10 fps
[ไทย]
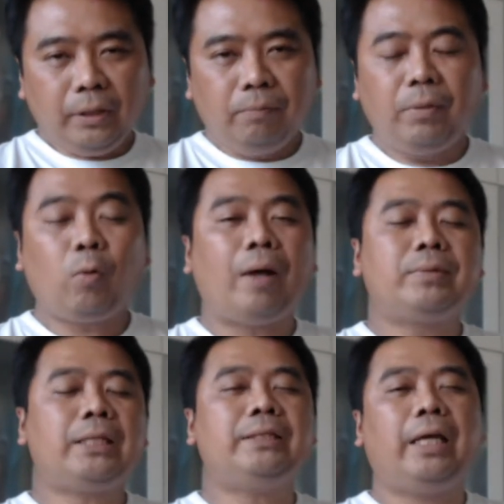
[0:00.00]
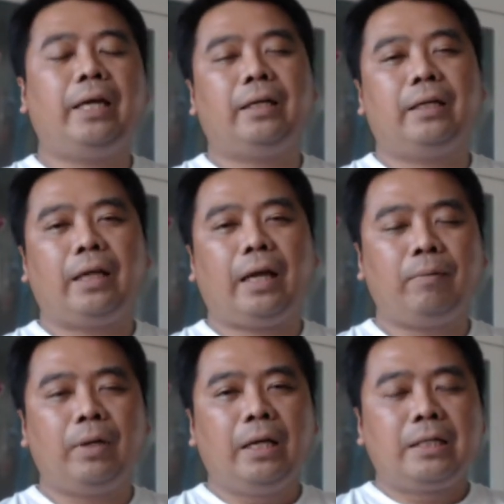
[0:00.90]
มีความชัดเจนนะครับ
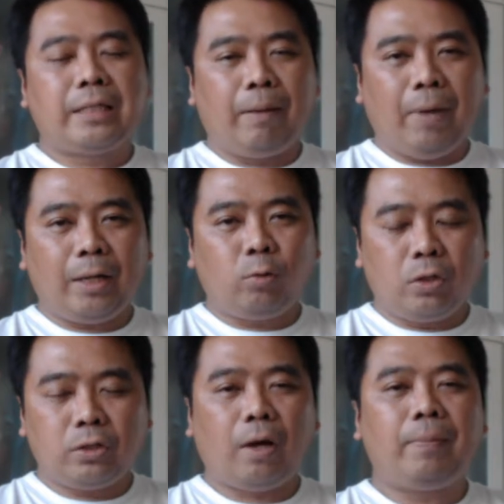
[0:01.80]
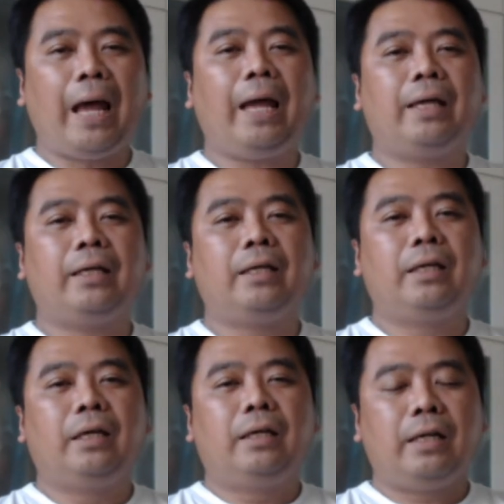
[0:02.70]
สามารถทวนสอบได้
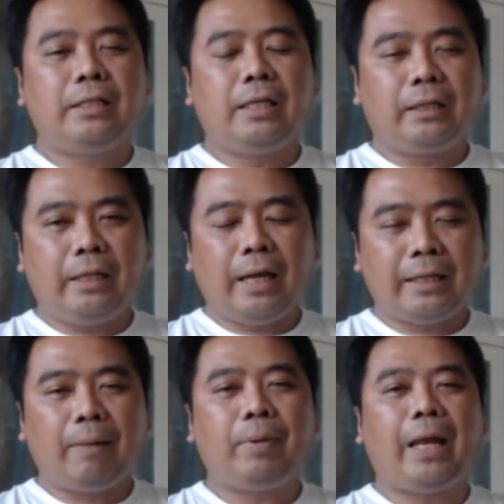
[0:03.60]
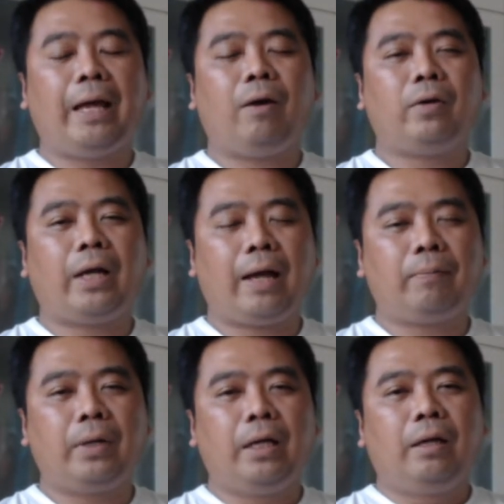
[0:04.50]
ในสิ่งที่ได้ทำไปแล้วนะครับ
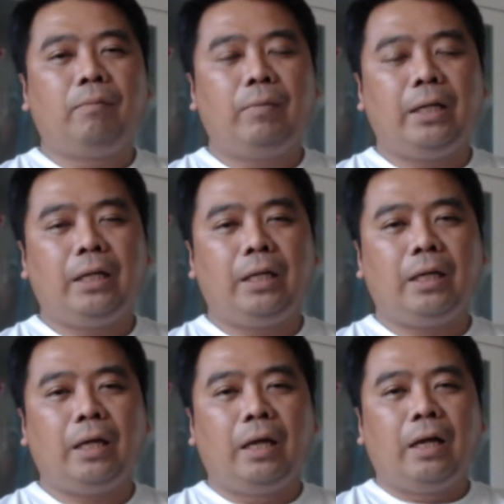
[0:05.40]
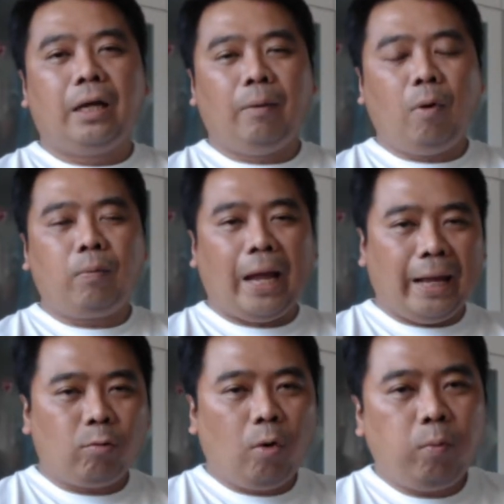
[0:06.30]
มีระบบการ
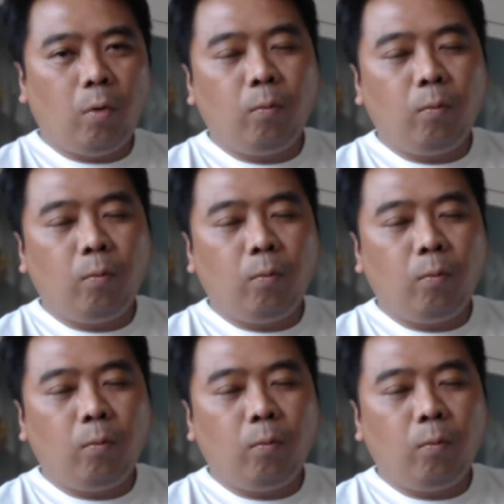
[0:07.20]
ควบคุม